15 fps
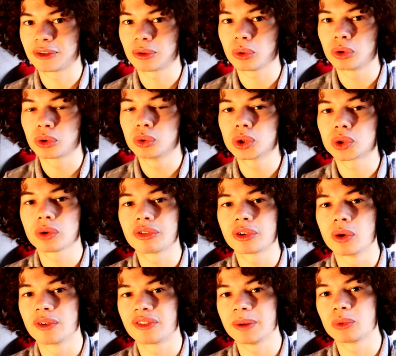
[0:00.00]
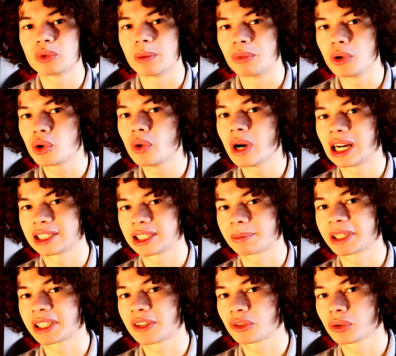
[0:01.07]
sur le coup, je trouve que le film doit beaucoup à
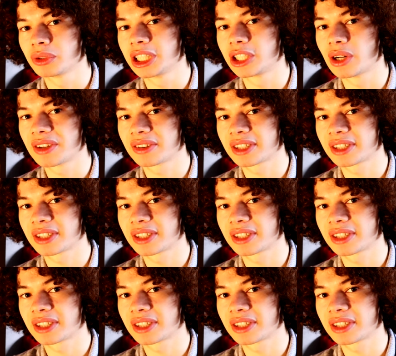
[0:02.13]
l'interprétation de Nicolas